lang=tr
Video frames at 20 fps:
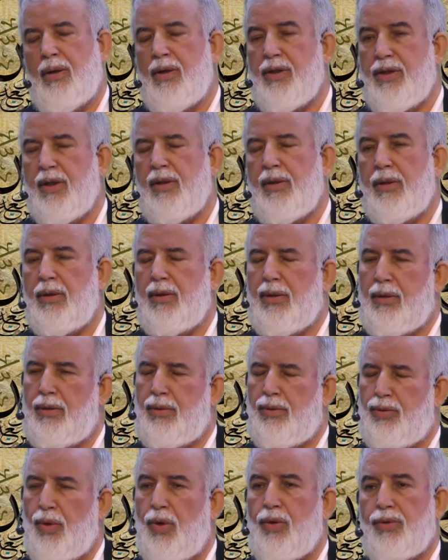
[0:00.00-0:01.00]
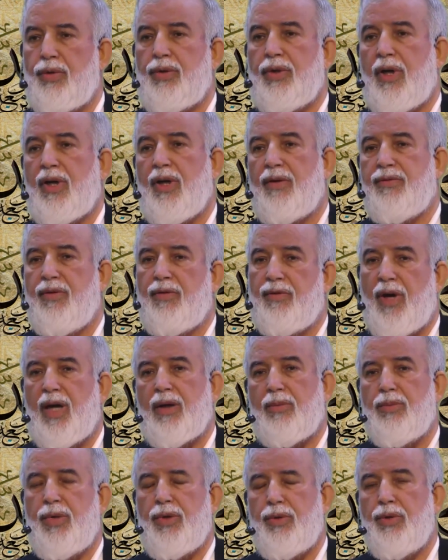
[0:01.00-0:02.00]
İşin doğru tarafı
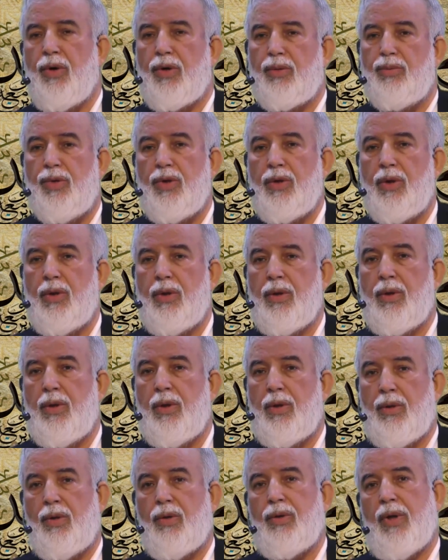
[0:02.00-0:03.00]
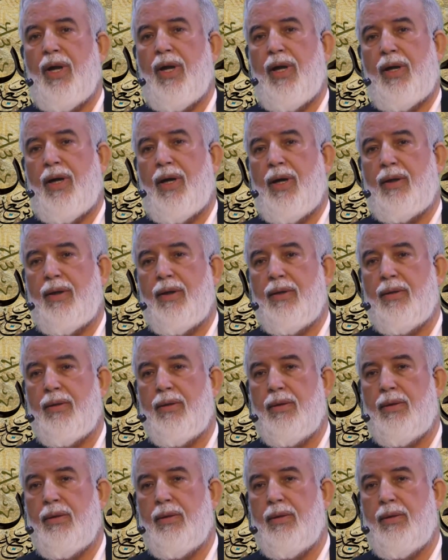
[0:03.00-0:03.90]
var mı yok mu onu ele alın.